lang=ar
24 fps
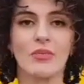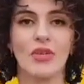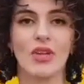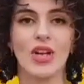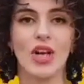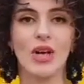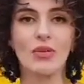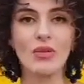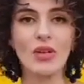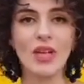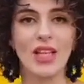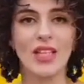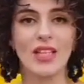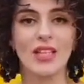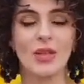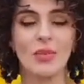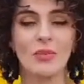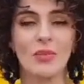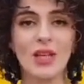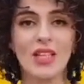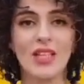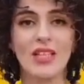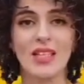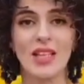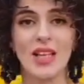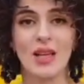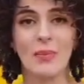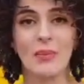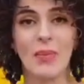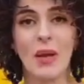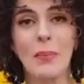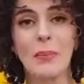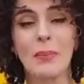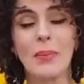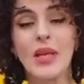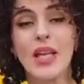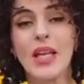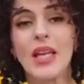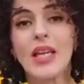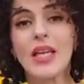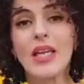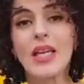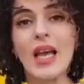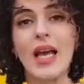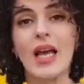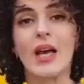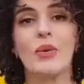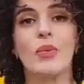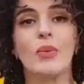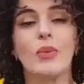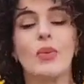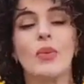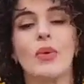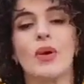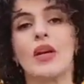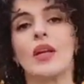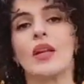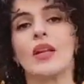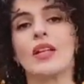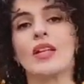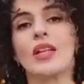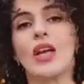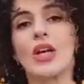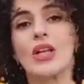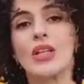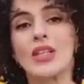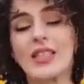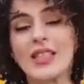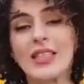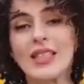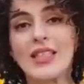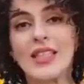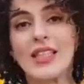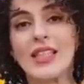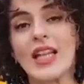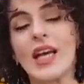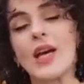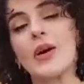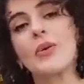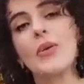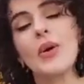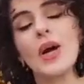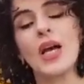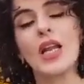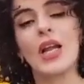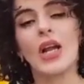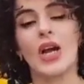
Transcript: مكونات الماسك البامبكن او اليقطين او